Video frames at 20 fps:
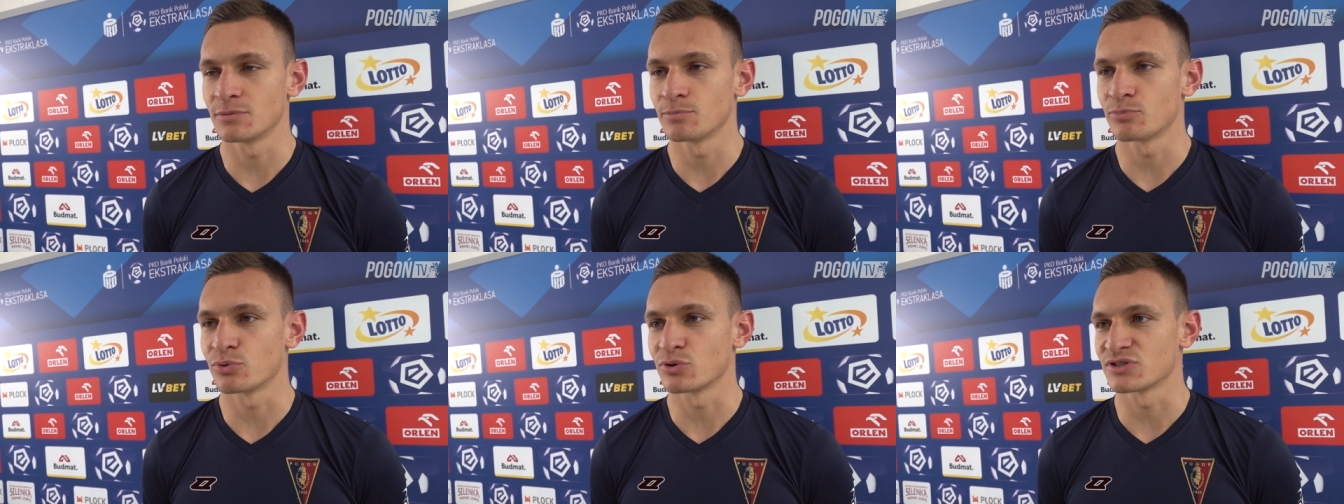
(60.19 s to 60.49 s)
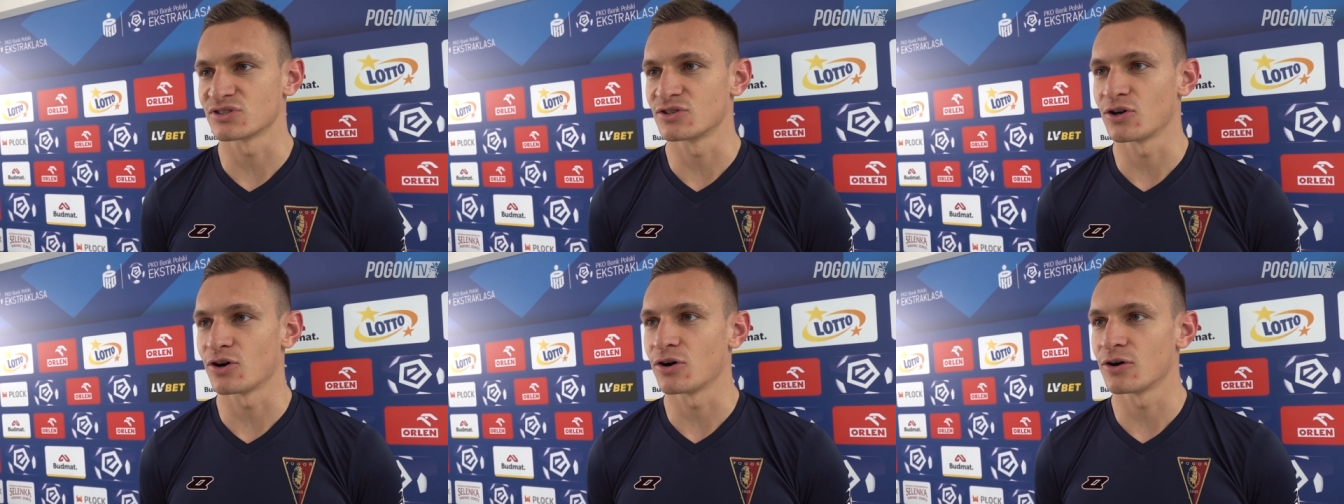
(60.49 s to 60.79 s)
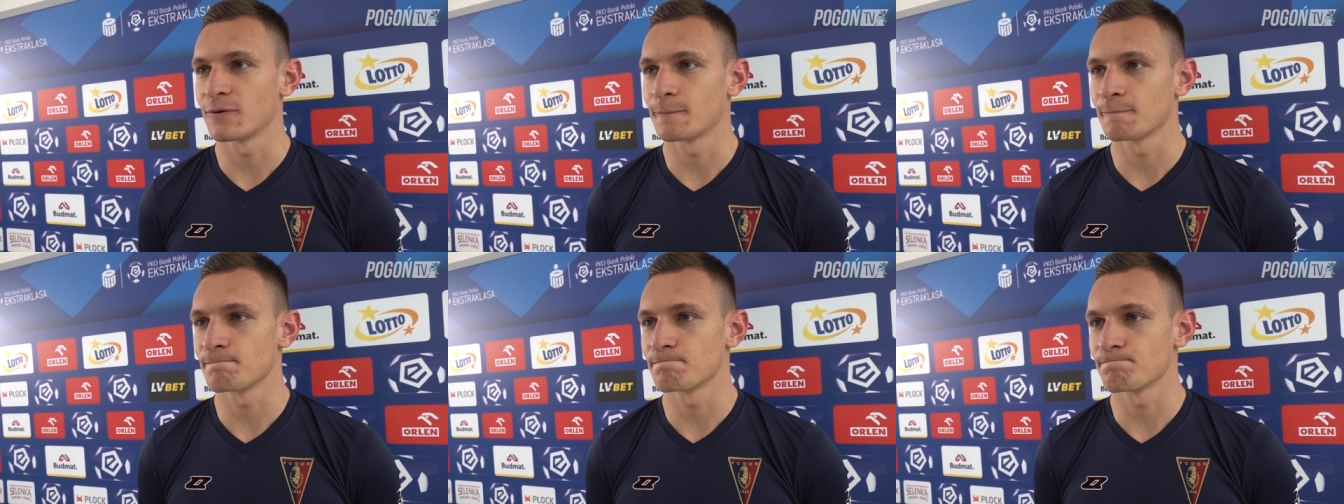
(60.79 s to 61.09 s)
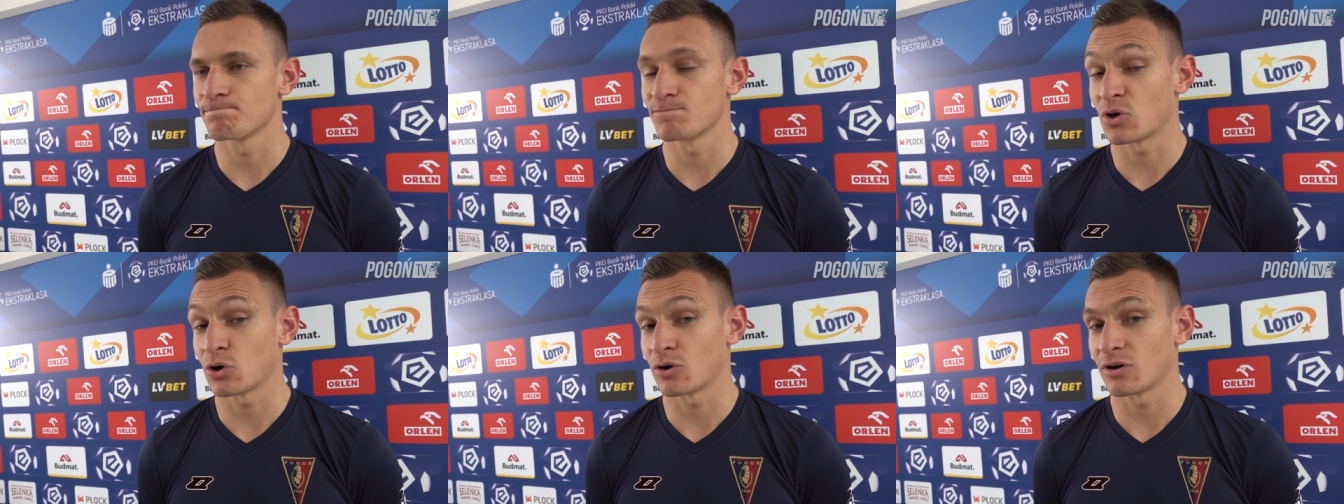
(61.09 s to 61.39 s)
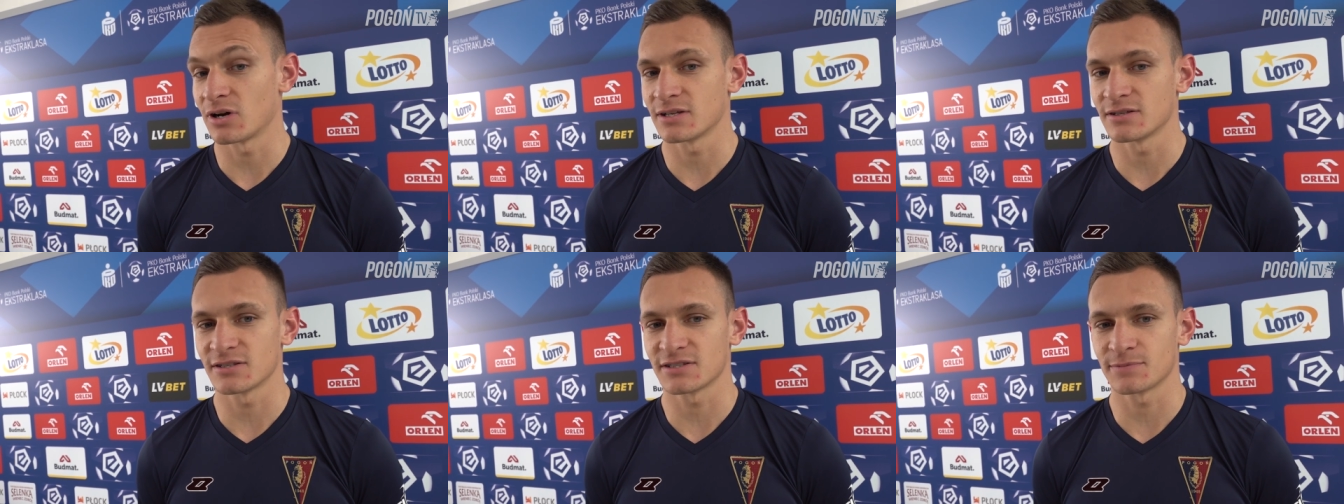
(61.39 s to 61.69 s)
impuls do, do
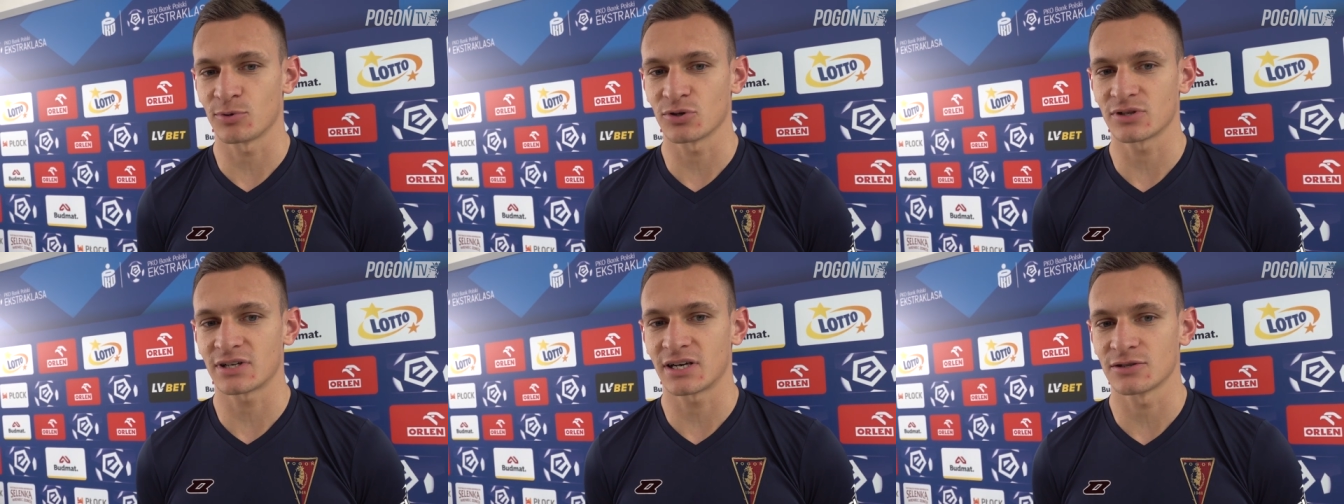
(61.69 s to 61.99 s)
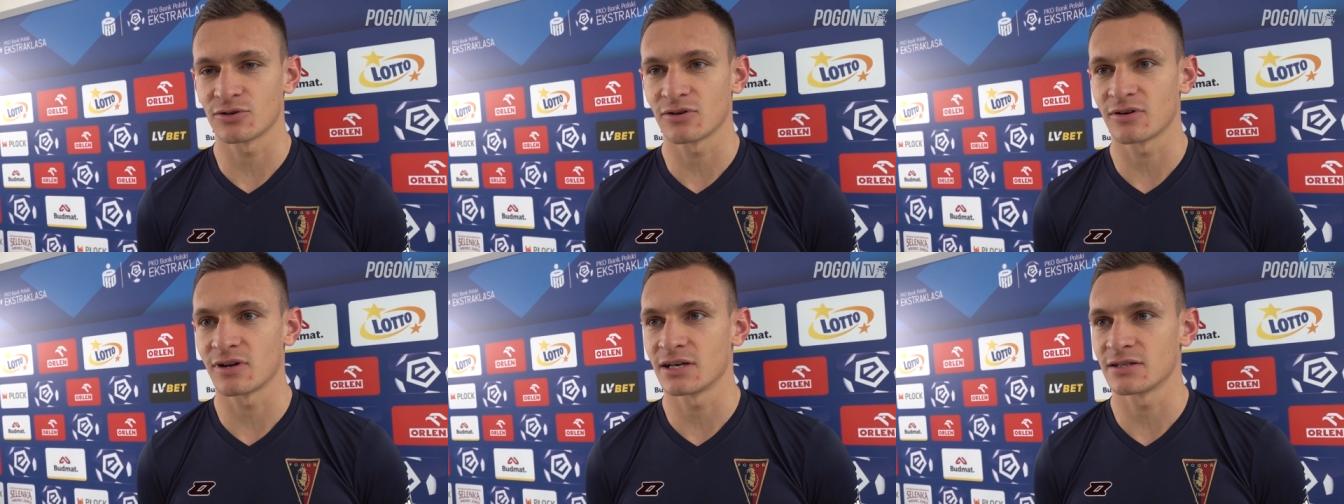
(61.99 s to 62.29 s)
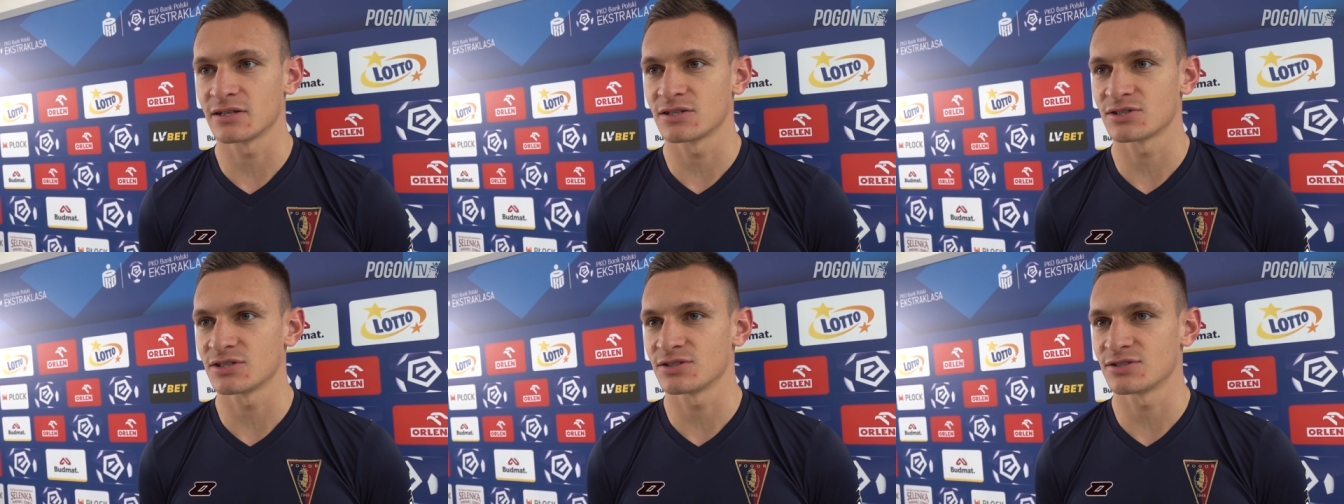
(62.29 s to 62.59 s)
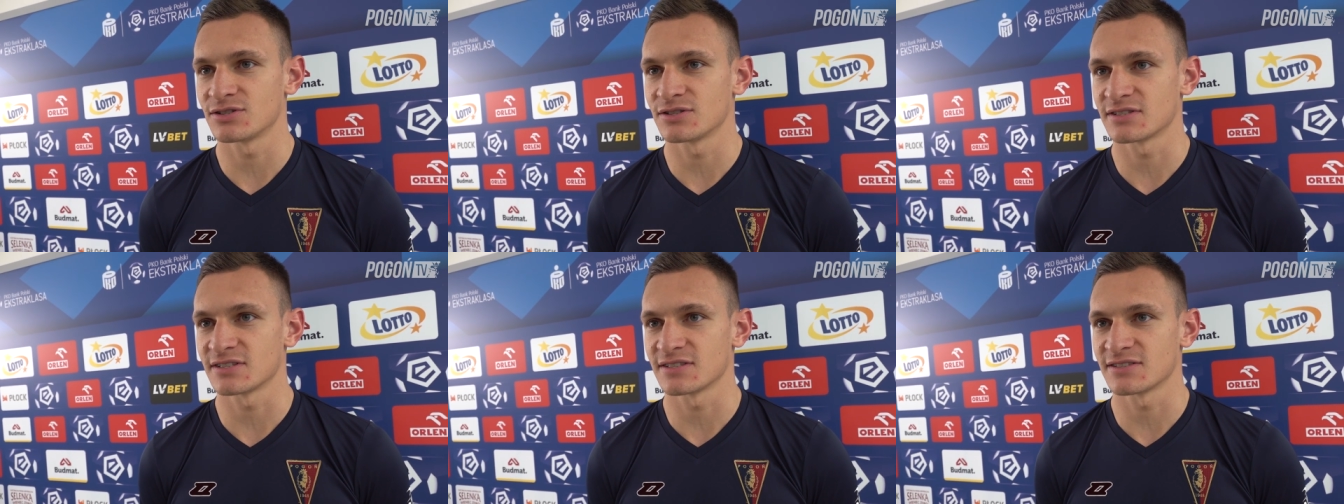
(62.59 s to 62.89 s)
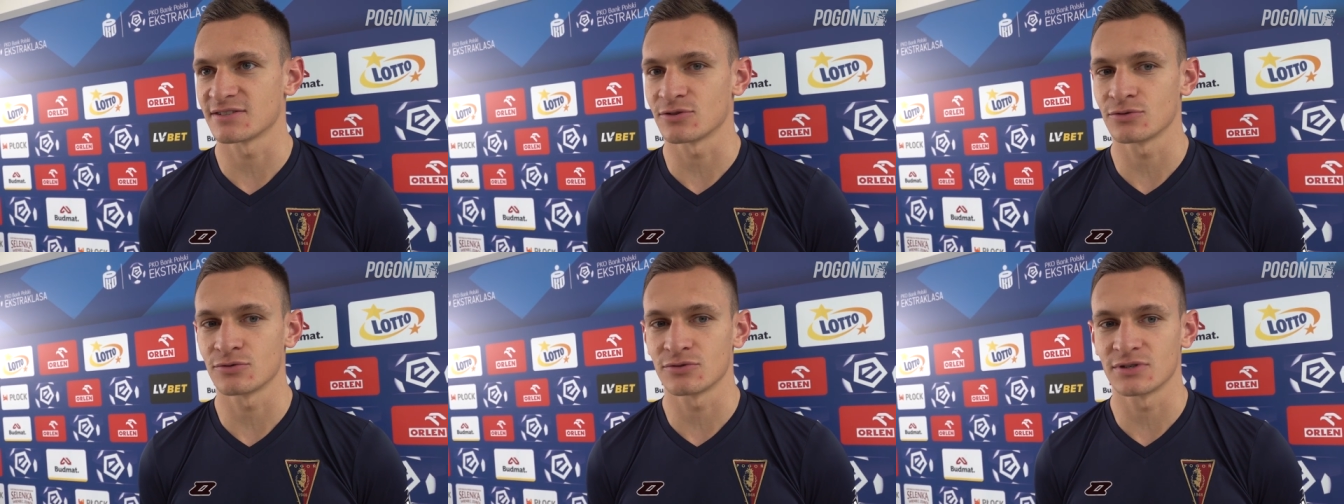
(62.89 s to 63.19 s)
kolejnych spotkań, do kolejnej części
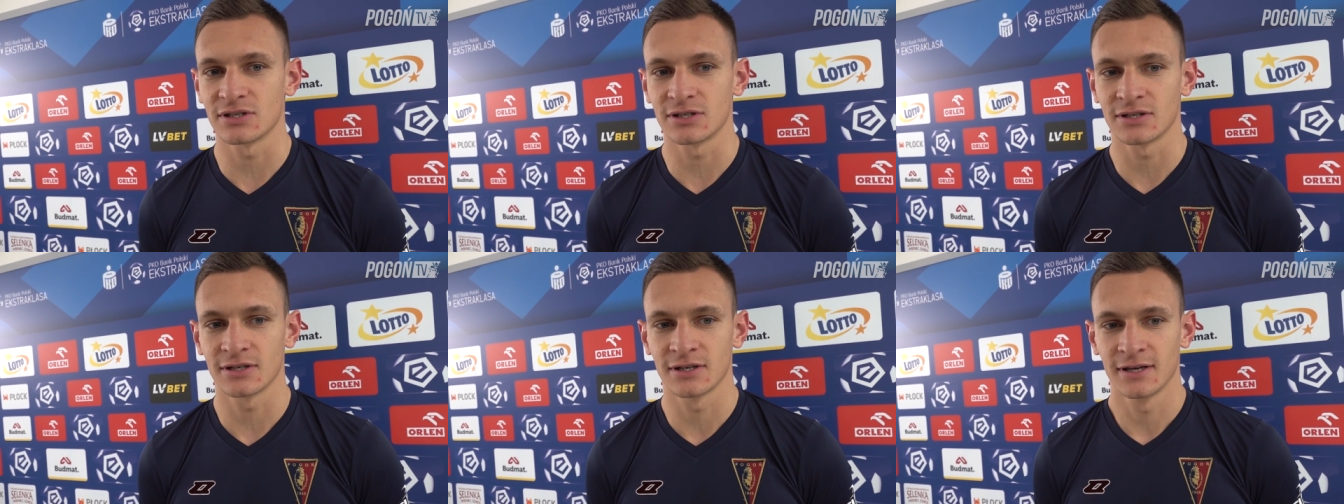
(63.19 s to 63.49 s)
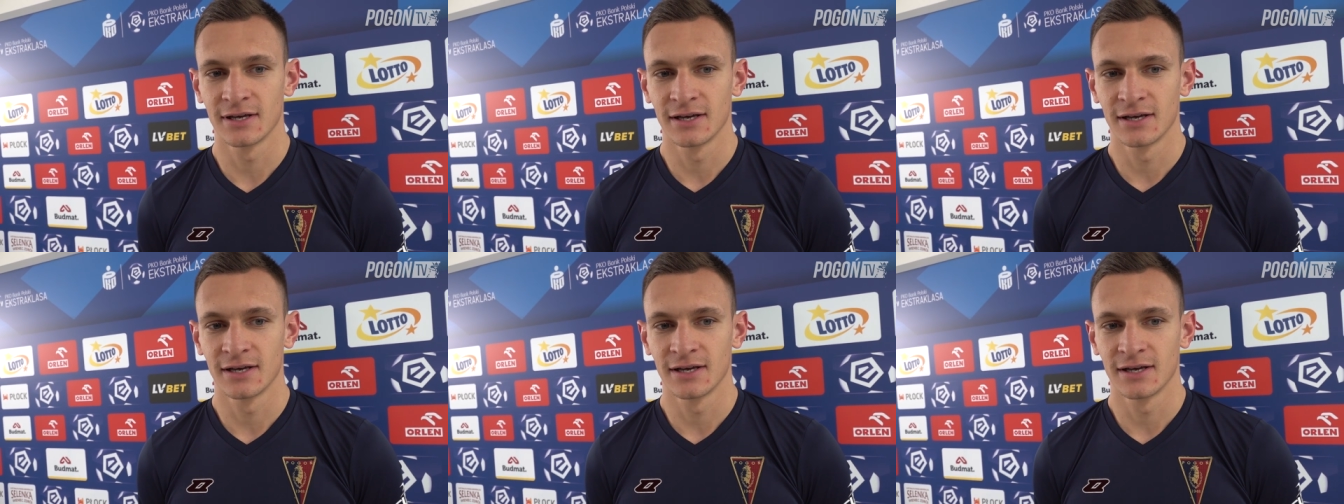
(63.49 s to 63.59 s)
sezonu i